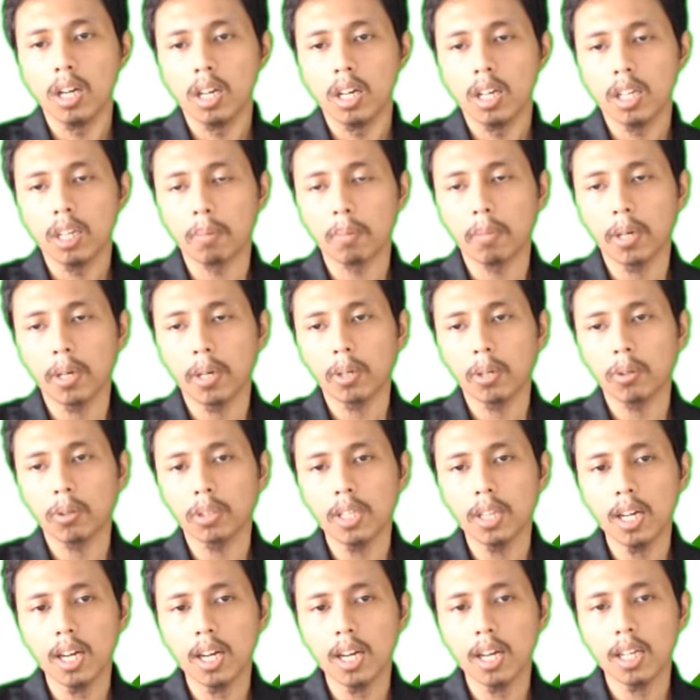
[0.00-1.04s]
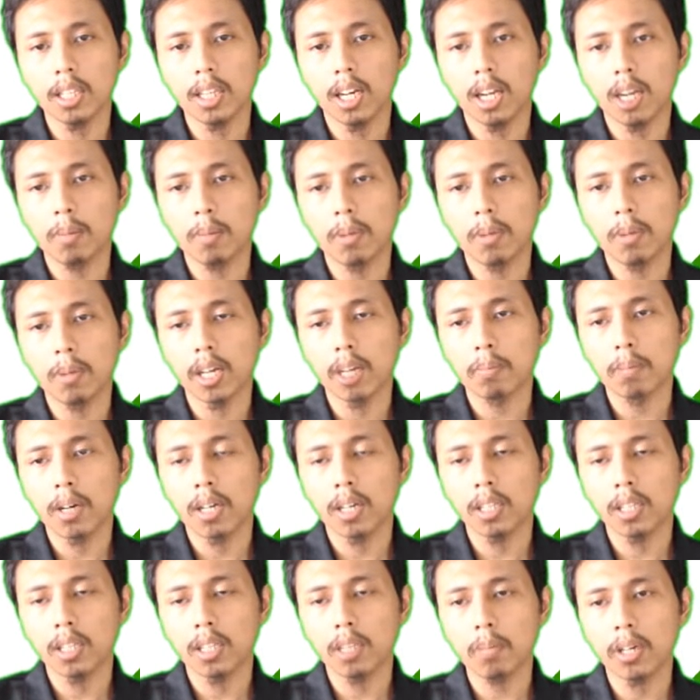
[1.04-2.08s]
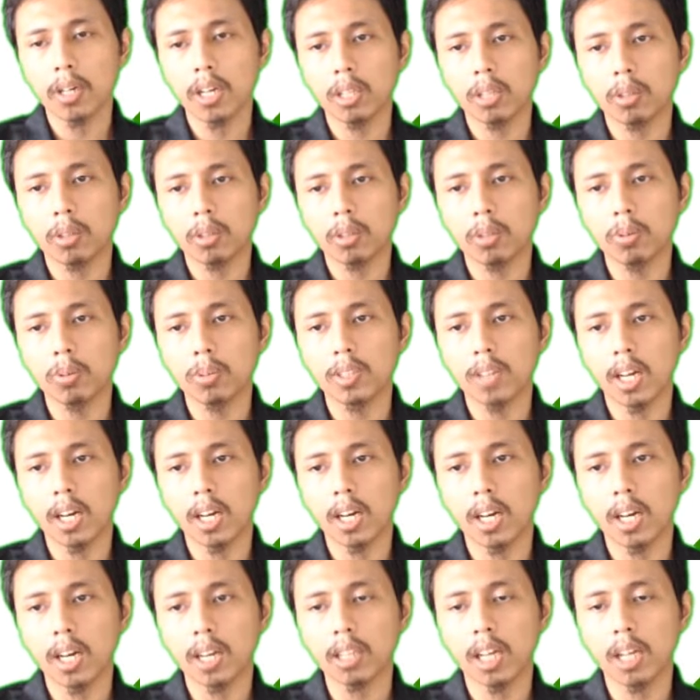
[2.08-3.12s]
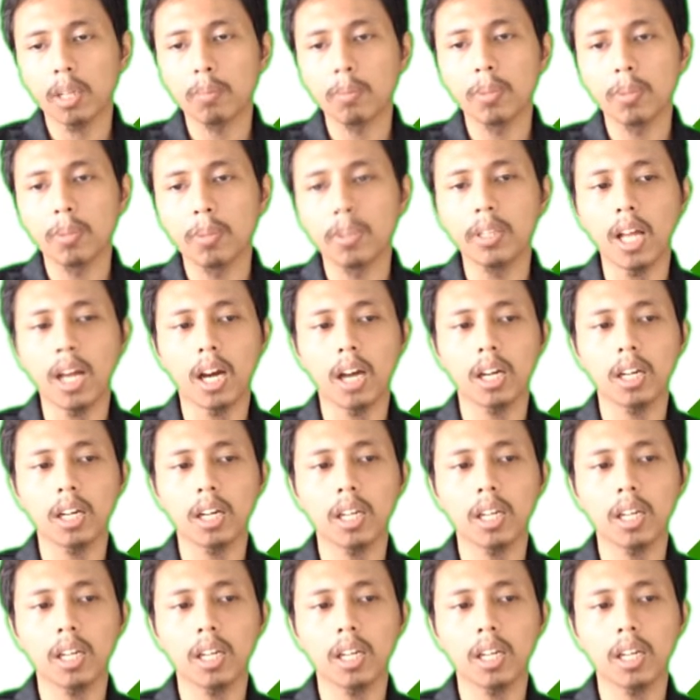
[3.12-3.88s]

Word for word: Yang berikutnya adalah bagaimana menghitung jarak dari bintang.